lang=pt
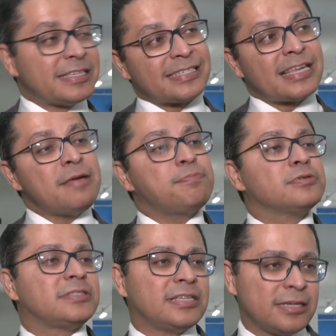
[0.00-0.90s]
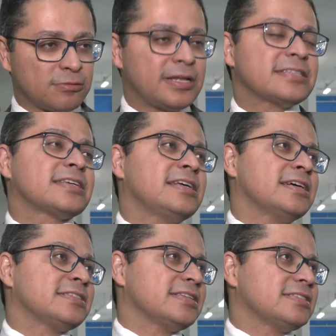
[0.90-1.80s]
100% das
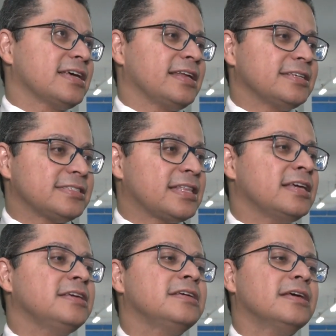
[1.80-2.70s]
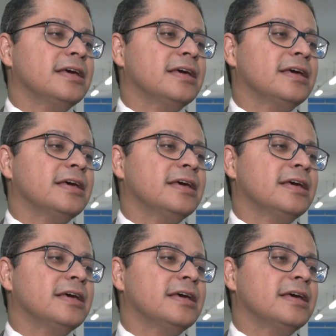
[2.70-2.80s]
crianças elas têm